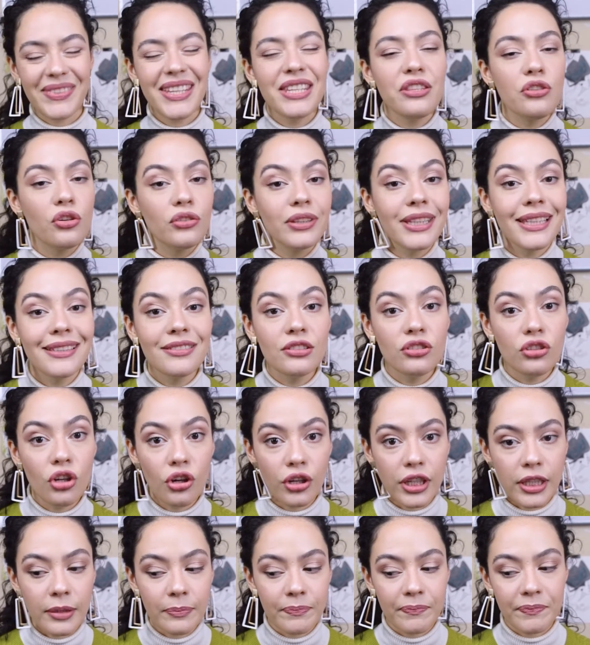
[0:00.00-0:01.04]
¿En dónde
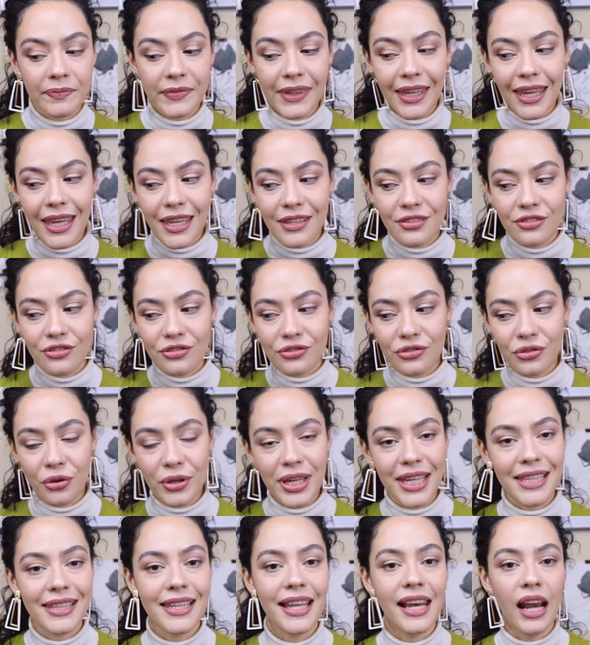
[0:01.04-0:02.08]
estoy?
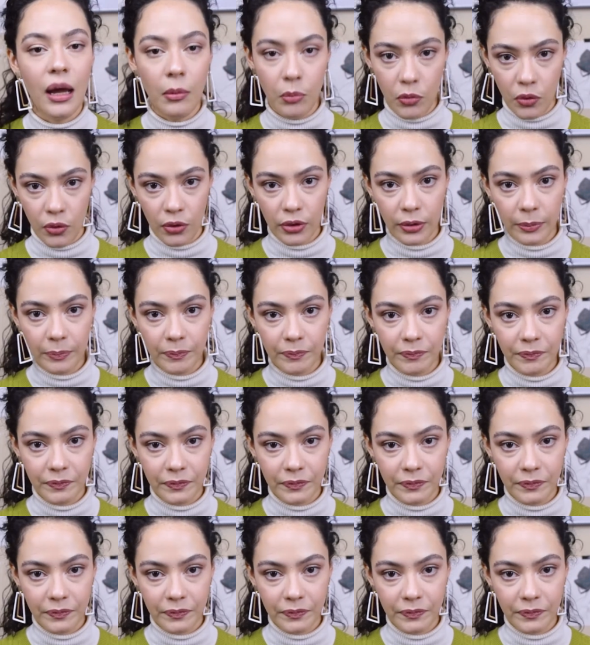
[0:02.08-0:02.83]
Estoy en el amor.